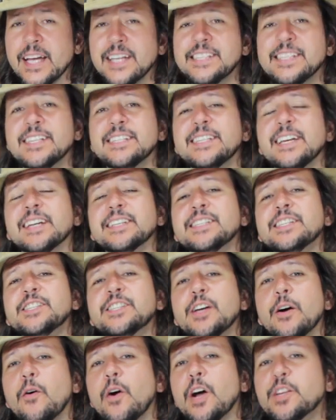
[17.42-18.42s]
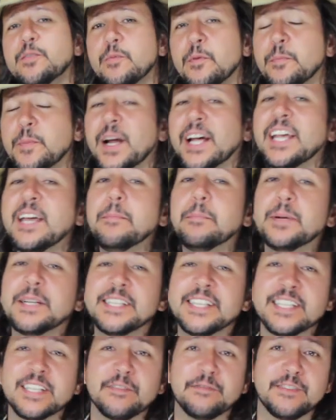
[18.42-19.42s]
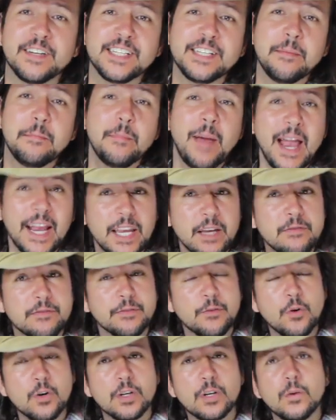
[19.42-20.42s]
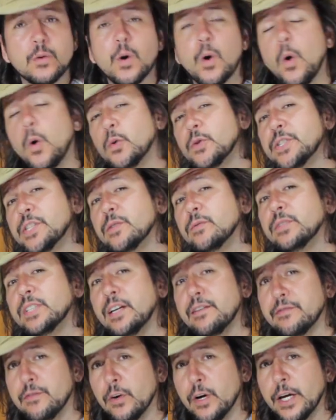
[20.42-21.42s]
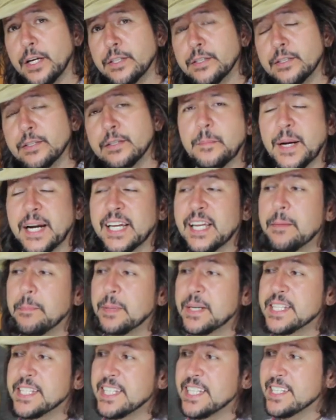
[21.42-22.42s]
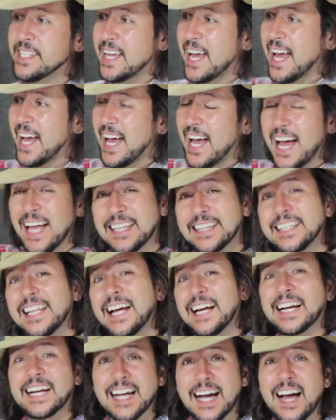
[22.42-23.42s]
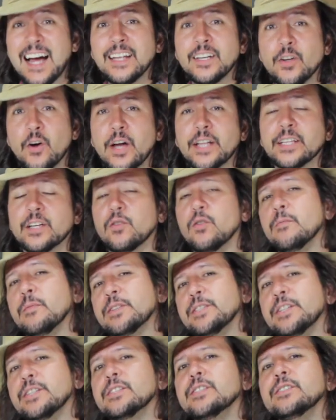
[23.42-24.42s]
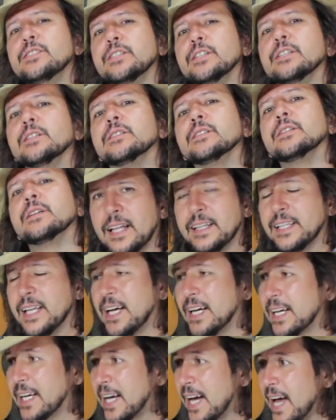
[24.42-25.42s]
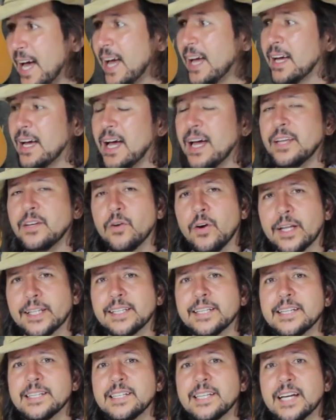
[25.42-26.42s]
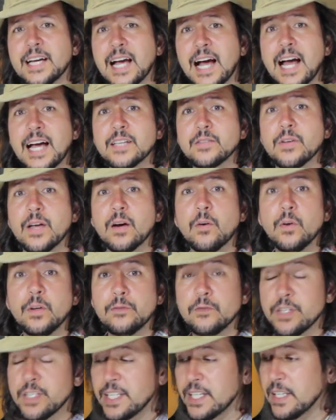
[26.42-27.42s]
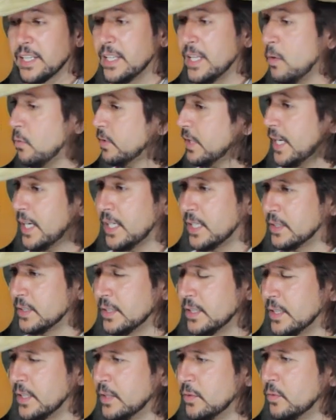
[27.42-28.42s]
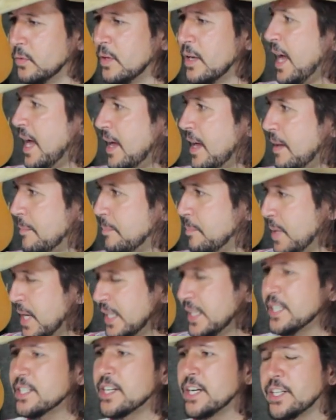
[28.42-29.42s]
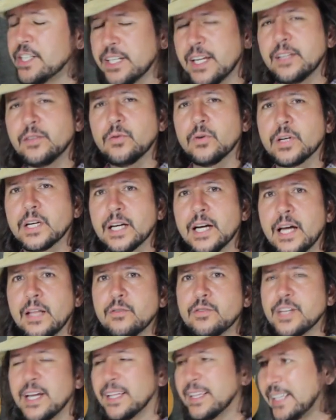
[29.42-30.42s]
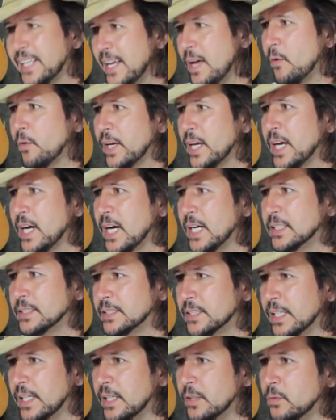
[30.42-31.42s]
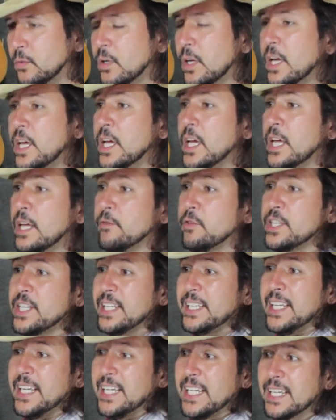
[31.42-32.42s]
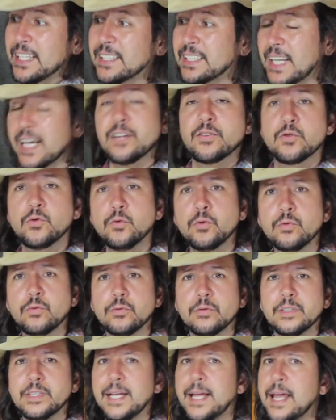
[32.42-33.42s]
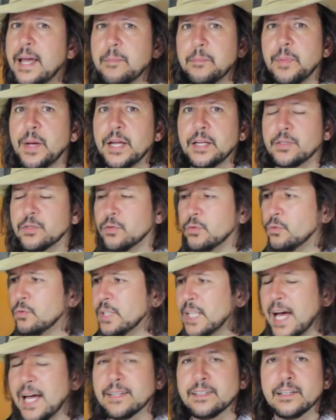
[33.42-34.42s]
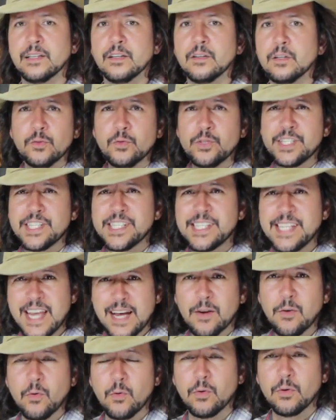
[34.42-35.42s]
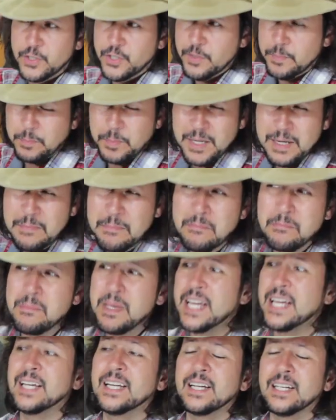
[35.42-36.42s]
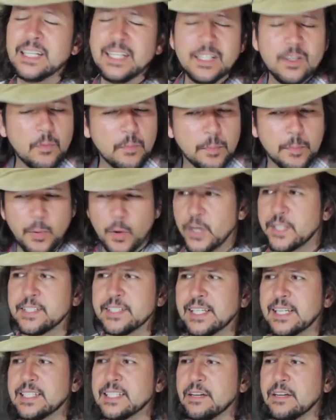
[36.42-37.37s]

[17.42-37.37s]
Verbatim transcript: Esse exercício é ótimo para quem precisa fazer backing vocal ou segunda voz, para quem precisa atacar a nota, como a gente diz. Atacar a nota, nesse caso, é quando você não está cantando, a banda já está tocando, já tem alguém cantando e você tem que entrar junto, de repente, do nada, no seco, de primeira e não pode estar tá